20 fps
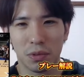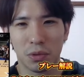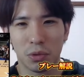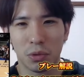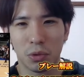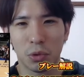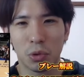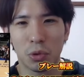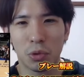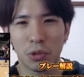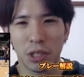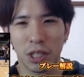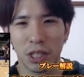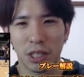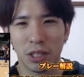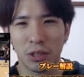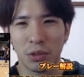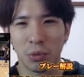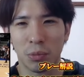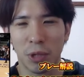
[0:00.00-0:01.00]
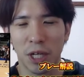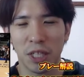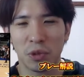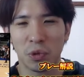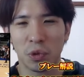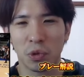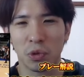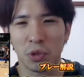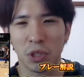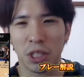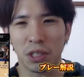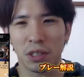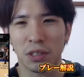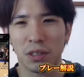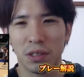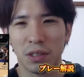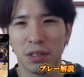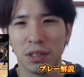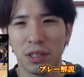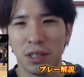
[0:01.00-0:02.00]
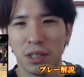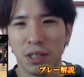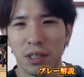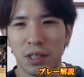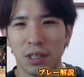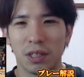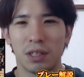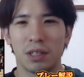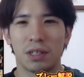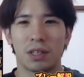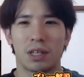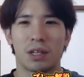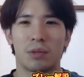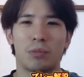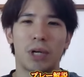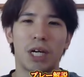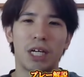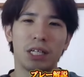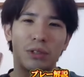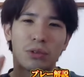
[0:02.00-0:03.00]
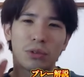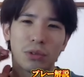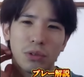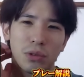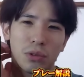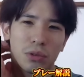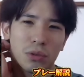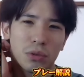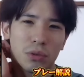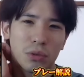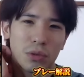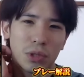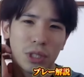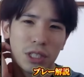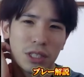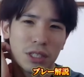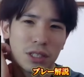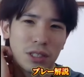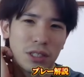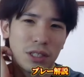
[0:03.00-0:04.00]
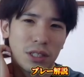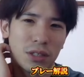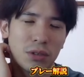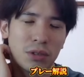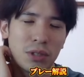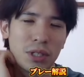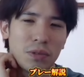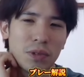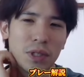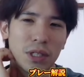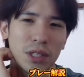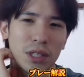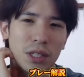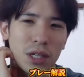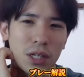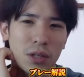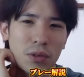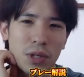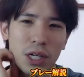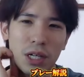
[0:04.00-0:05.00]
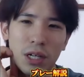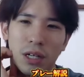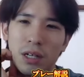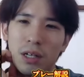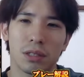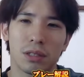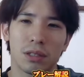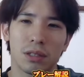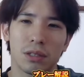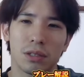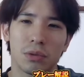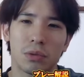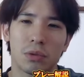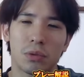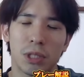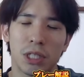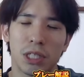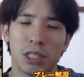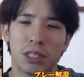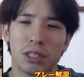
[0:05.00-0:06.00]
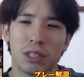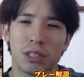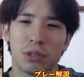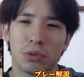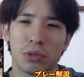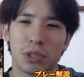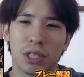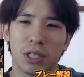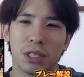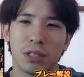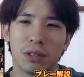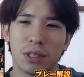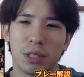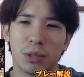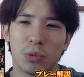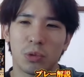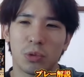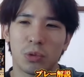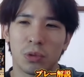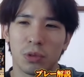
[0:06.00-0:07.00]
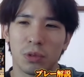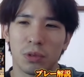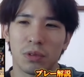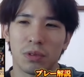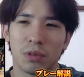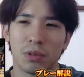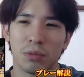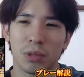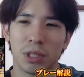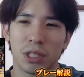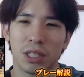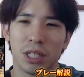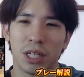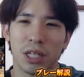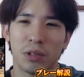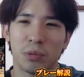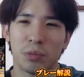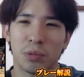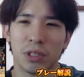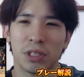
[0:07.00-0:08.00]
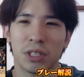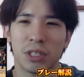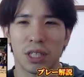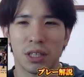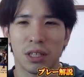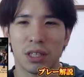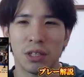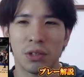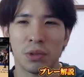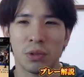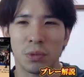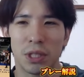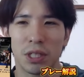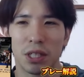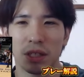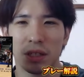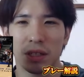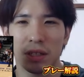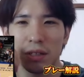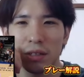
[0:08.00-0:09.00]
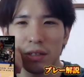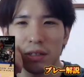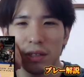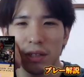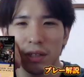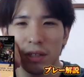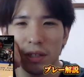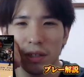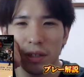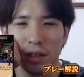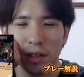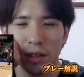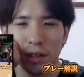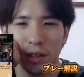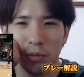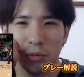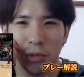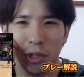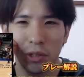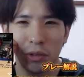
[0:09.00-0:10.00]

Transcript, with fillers: こコーナーにいるのマイノットじゃん。だマイノットについてるディフェンダーはそこまで必要じゃなくても別にヘルプ行っちゃっていいよみたいなマイ